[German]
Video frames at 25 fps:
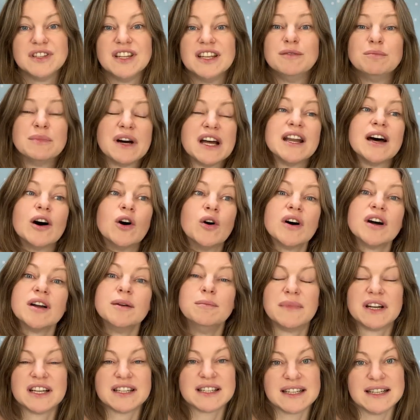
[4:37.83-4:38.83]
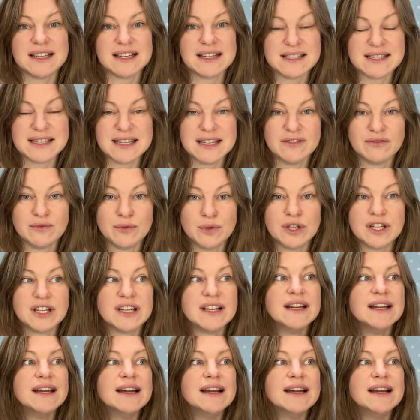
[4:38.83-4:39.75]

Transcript: den man auch im Material sehen würde.